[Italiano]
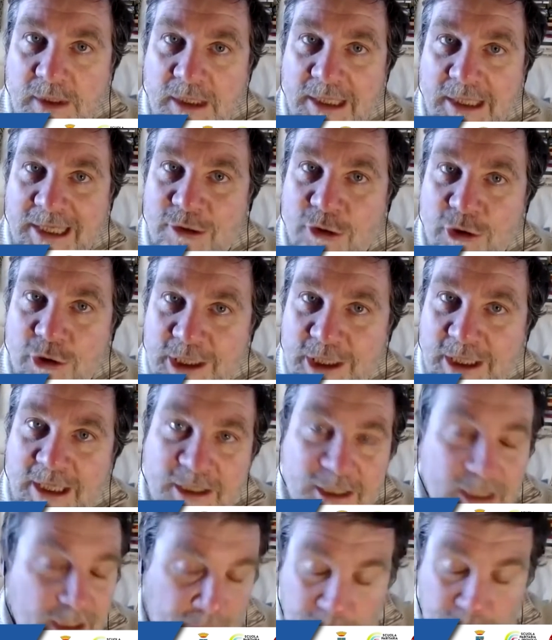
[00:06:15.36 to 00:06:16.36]
I nostri
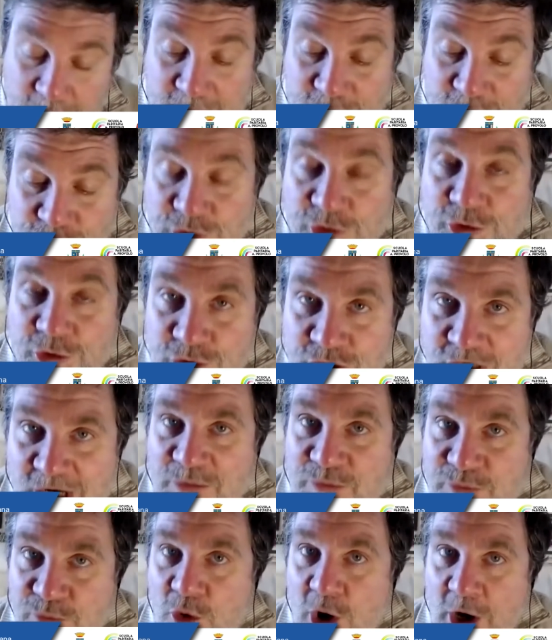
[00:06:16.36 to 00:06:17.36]
ghiacciai quindi sono già
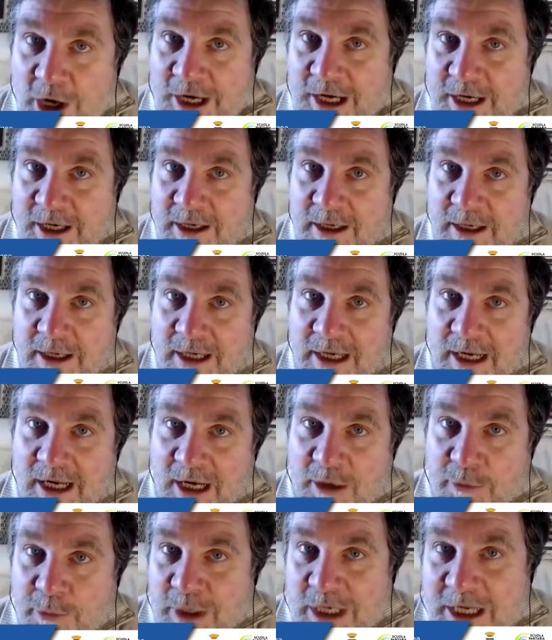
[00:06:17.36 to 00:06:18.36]
fuori
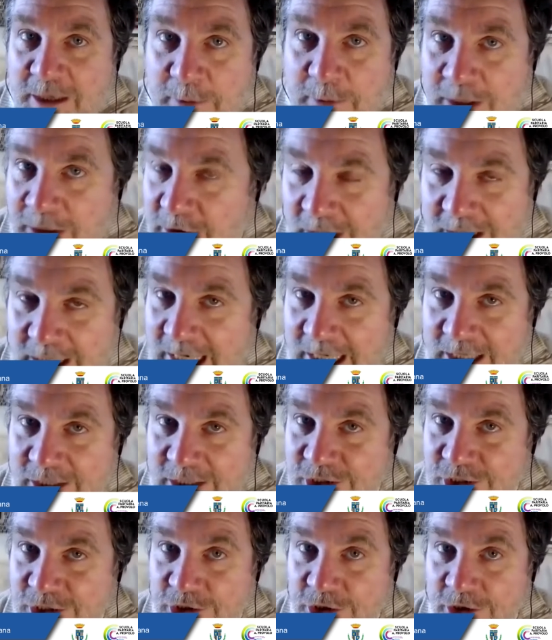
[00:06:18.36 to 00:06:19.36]
equilibrio
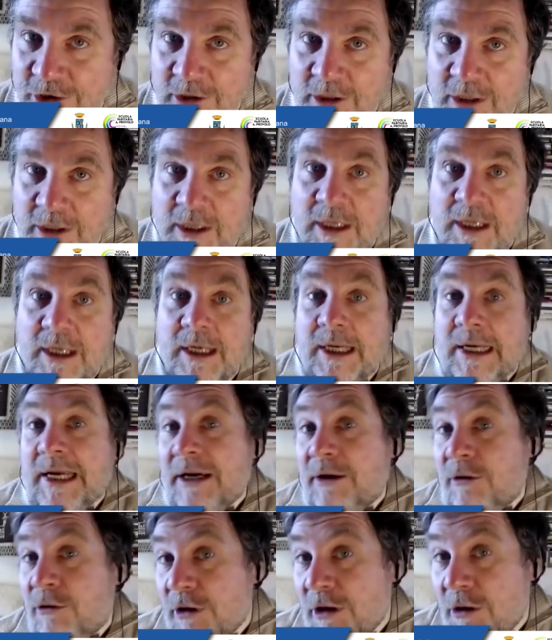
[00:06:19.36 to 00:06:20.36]
adesso
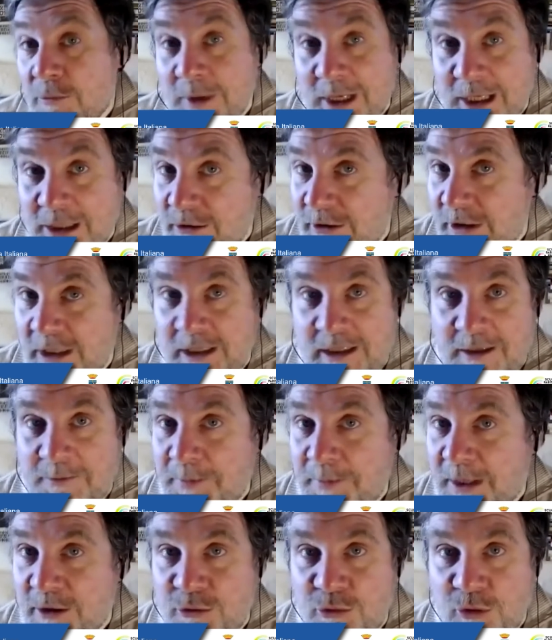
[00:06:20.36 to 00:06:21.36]
e con l'aumento della
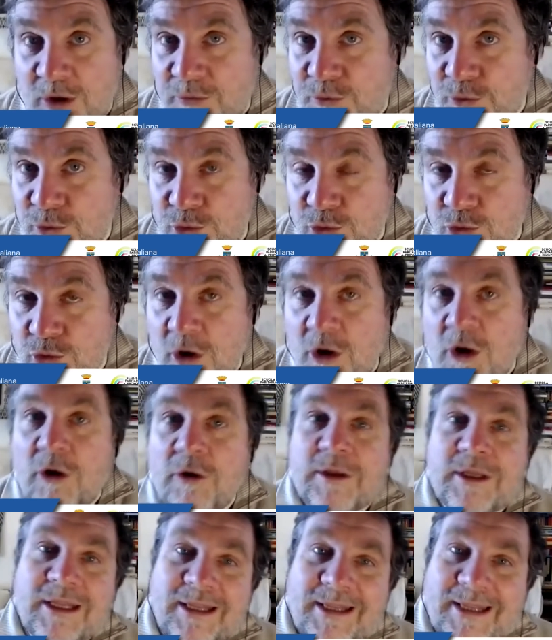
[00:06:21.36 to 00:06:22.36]
temperatura
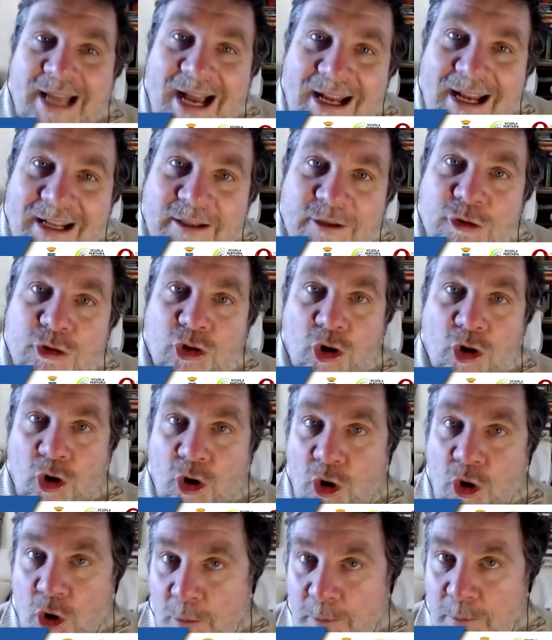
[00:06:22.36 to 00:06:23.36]
futuro, tanto
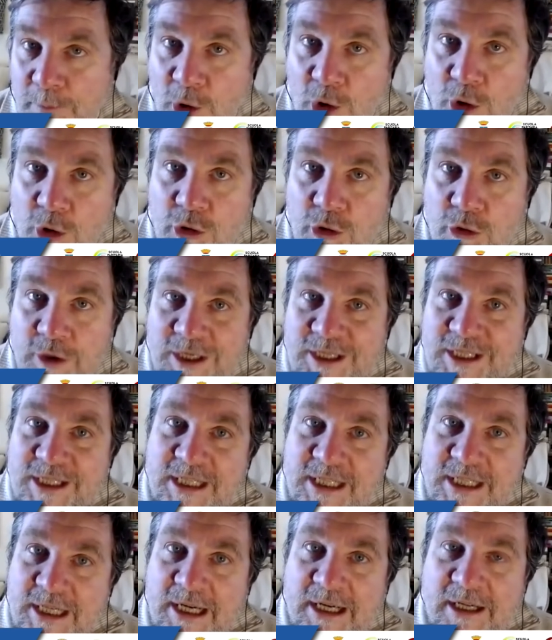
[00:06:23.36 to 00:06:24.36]
o poco che
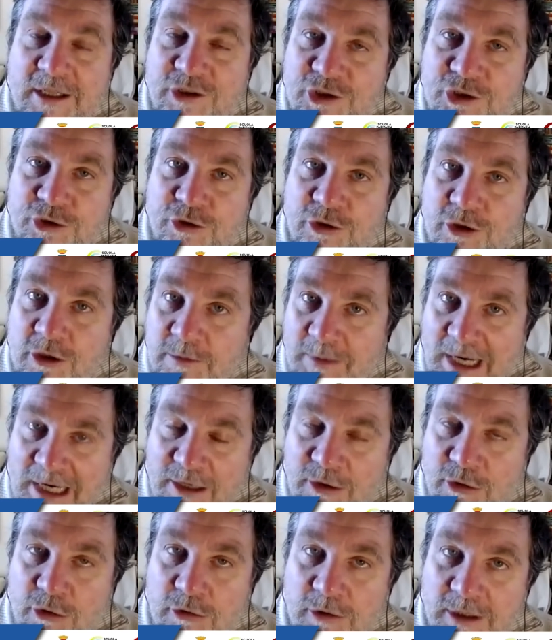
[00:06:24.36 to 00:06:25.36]
sia, sono
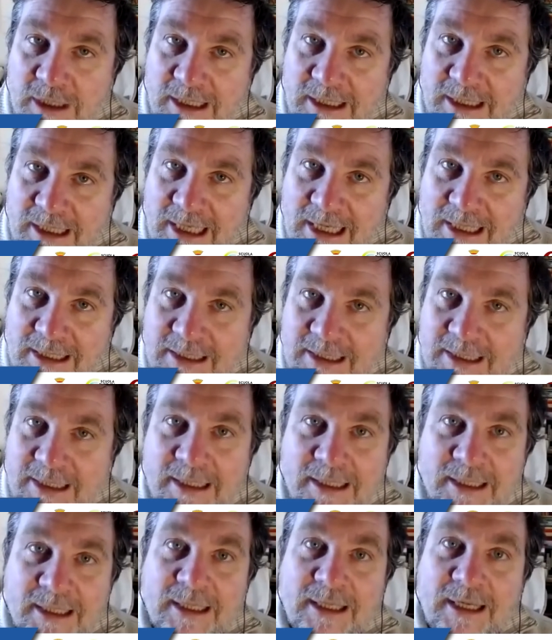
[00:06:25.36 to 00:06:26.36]
ormai condannati
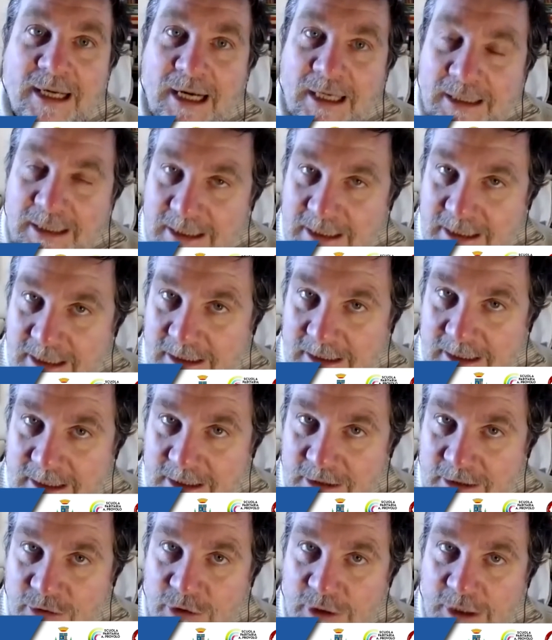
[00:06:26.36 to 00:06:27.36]

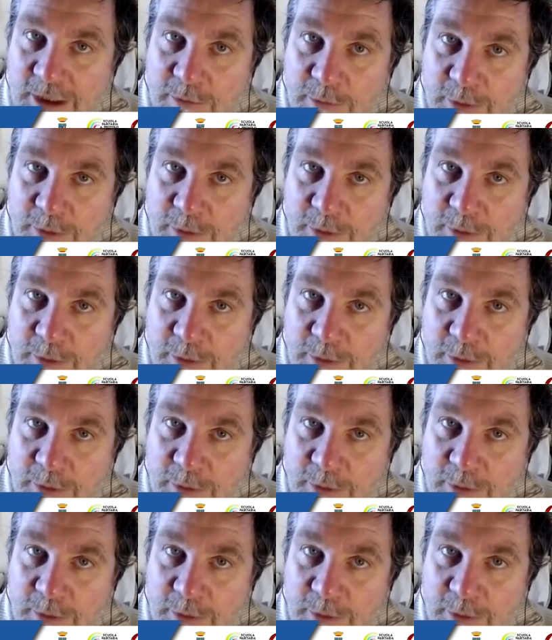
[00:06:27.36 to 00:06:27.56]
all'estinzione.